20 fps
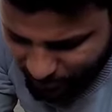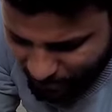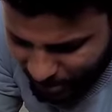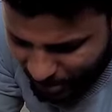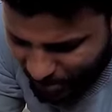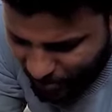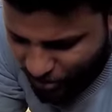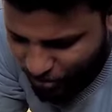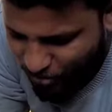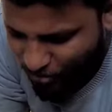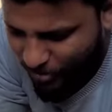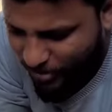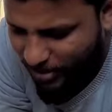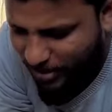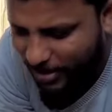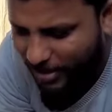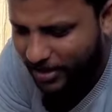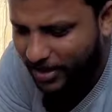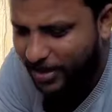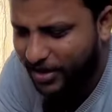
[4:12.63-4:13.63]
बाहर छोड़ के
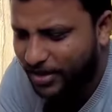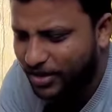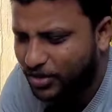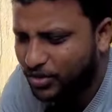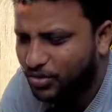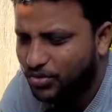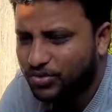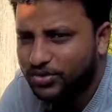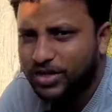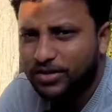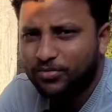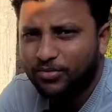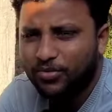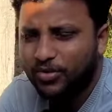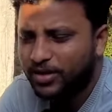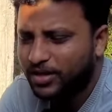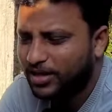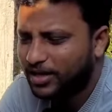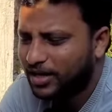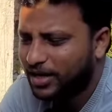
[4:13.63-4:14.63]
रखेंगे तो उस टाइम
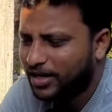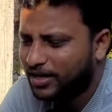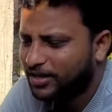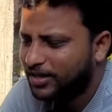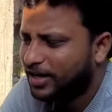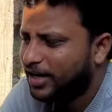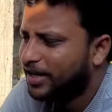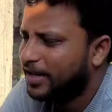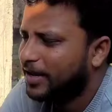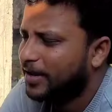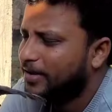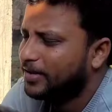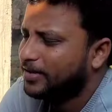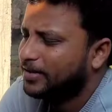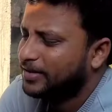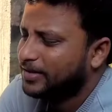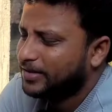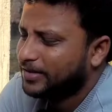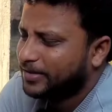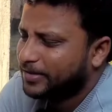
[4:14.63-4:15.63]
कोई दिक्कत नहीं है
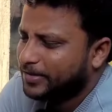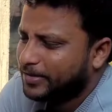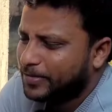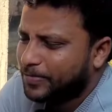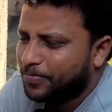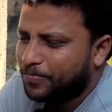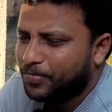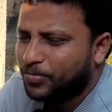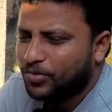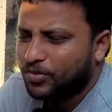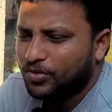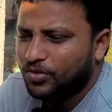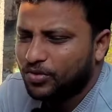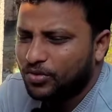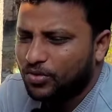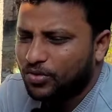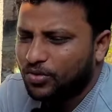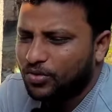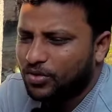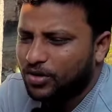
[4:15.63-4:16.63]

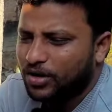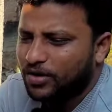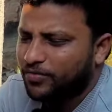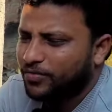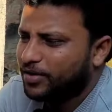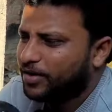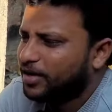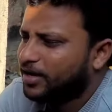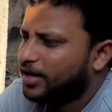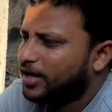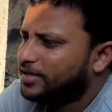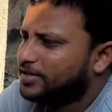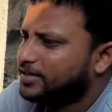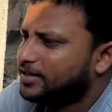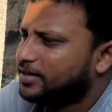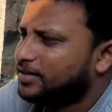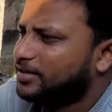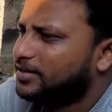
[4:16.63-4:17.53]
और अभी ऐसे